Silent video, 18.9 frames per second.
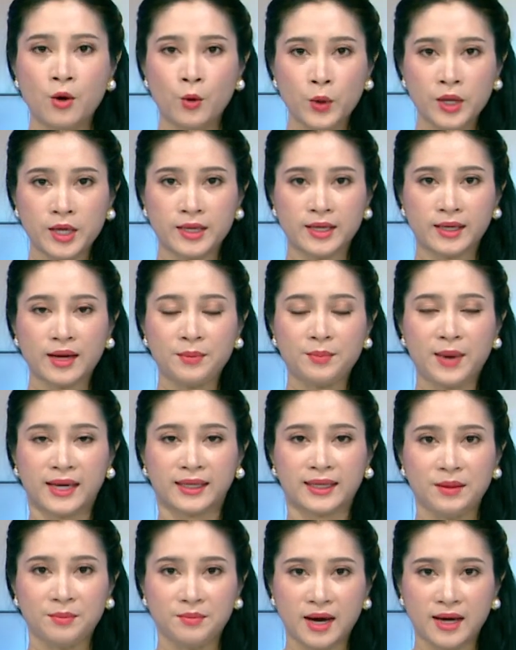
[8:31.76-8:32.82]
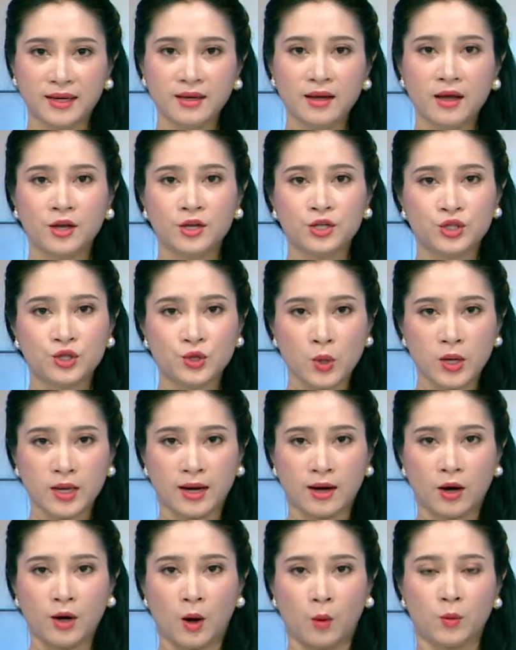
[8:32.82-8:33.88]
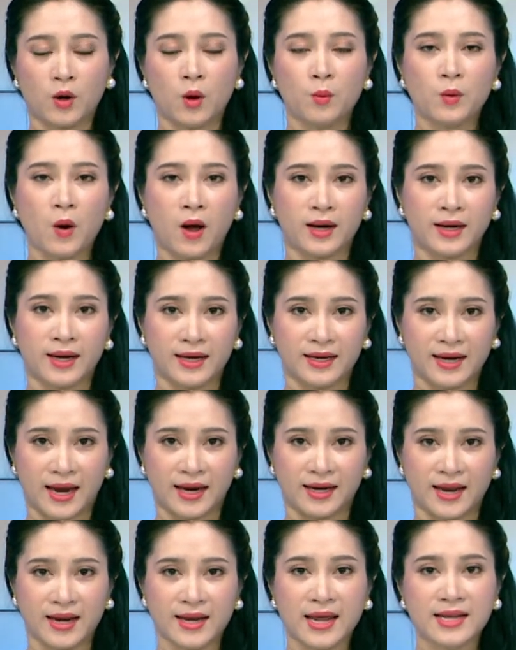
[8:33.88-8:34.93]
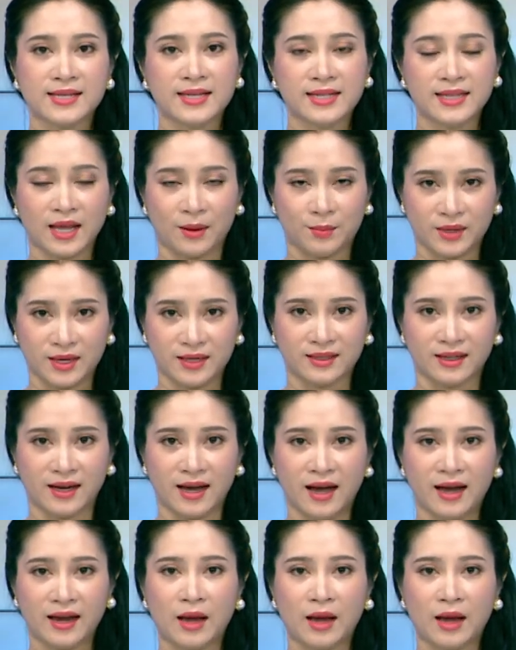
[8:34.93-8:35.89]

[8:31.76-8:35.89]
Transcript: Quý vị và các bạn thân mến, chuyên đề lao động công đoàn kỳ này đến đây xin tạm dừng.